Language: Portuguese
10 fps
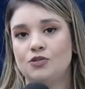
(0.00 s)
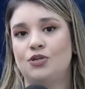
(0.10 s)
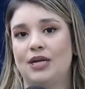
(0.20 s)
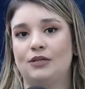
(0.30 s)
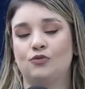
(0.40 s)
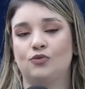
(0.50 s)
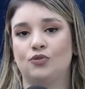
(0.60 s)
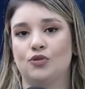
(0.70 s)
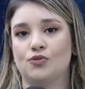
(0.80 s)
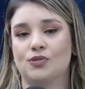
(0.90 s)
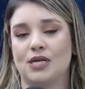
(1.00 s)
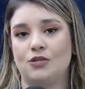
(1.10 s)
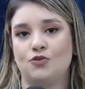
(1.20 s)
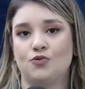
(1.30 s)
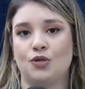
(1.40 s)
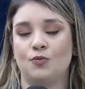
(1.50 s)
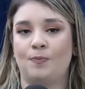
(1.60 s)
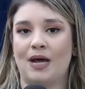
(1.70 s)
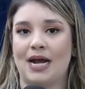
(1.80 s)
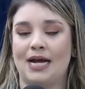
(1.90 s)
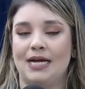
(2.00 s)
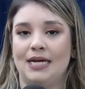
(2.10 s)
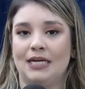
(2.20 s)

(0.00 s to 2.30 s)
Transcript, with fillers: direto no nosso site o G1 Pará,